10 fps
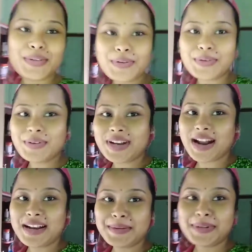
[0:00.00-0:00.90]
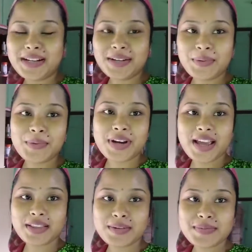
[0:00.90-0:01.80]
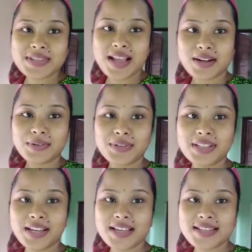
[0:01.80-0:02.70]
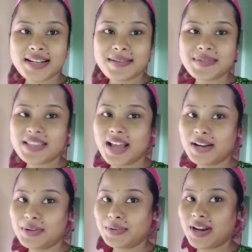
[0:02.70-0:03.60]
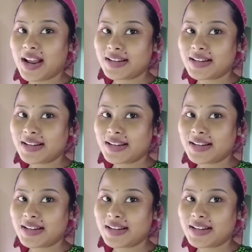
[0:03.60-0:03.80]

তো রান্না বান্না করে একদম স্নান করতে গেছিলাম স্নান করে